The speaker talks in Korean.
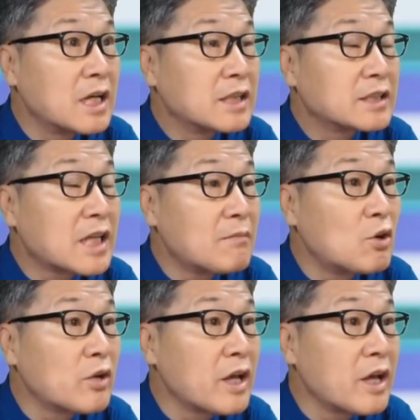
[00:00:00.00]

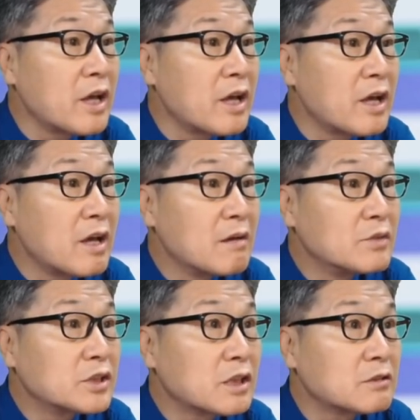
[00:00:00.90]
3월에
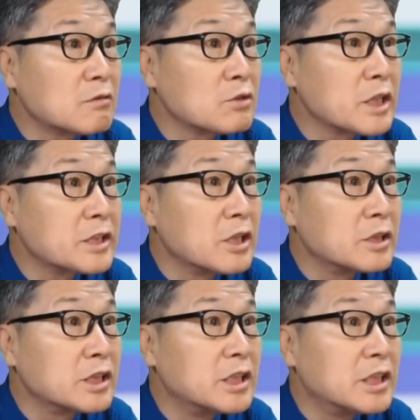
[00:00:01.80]
미스터트롯에
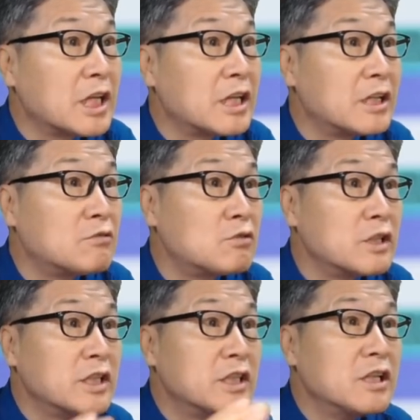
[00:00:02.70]
진이 된 이후
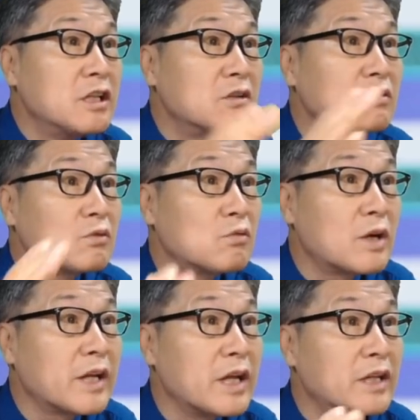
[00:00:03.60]
1년
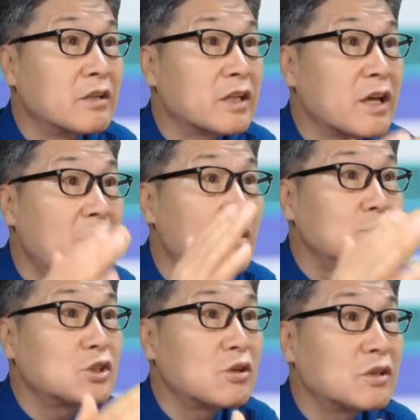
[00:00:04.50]
동안에 이렇게
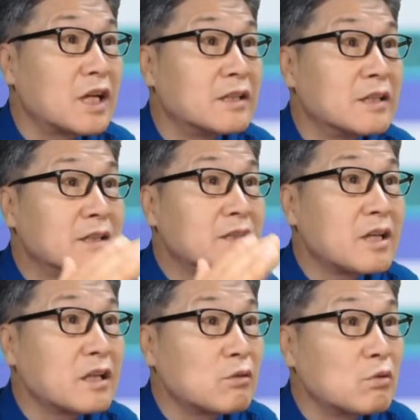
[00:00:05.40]
엄청난
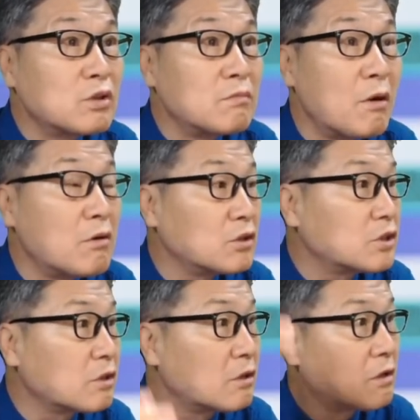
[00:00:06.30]
떼돈을 번
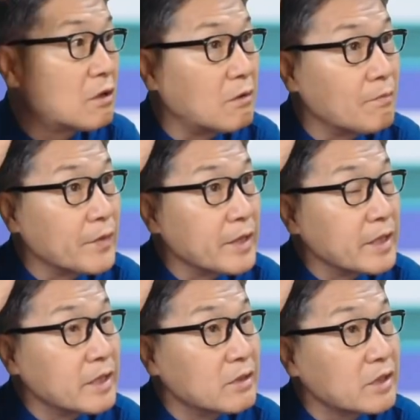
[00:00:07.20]
것처럼
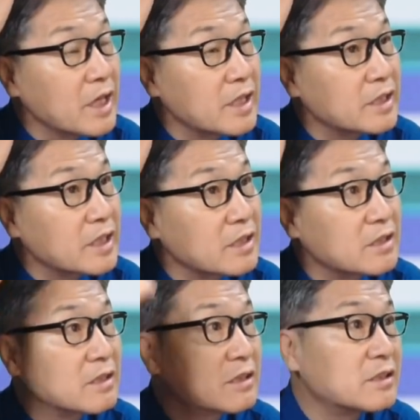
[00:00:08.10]
이렇게 기사를
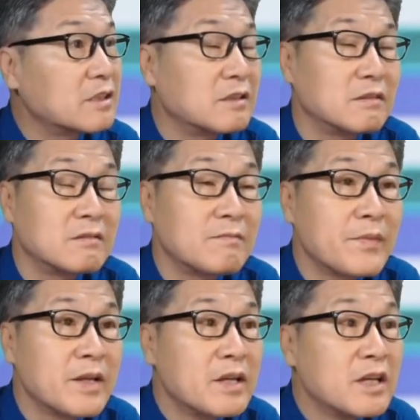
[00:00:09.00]
쓴 것은
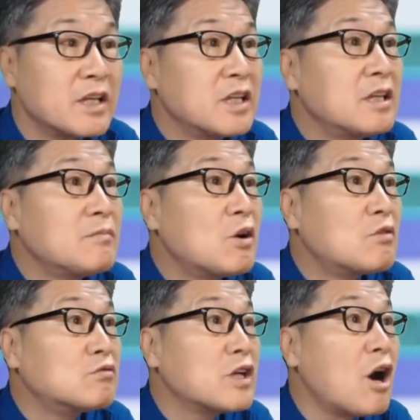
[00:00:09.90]

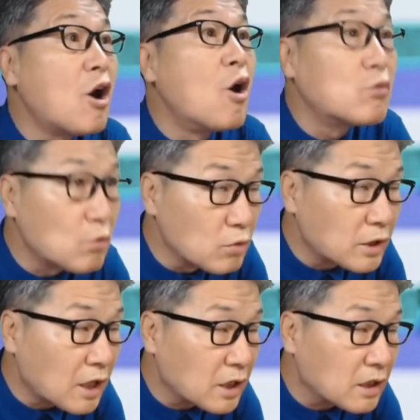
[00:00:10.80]
이명웅의 어그로를
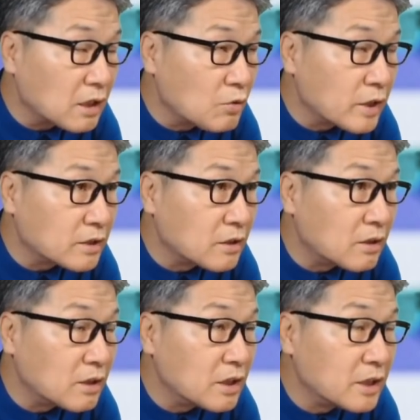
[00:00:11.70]
타기 위해서
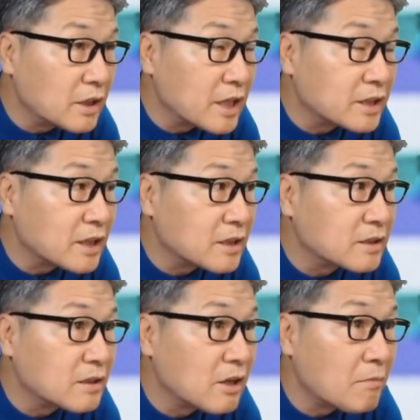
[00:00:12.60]
이렇게 기사를
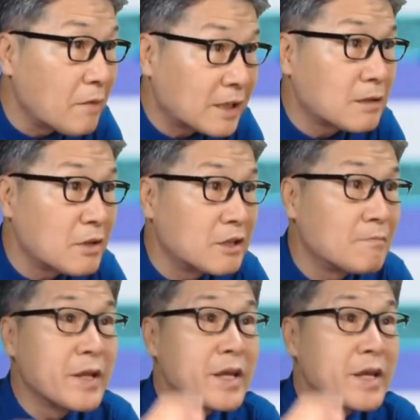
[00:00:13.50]
쓴 거예요. 말하자면은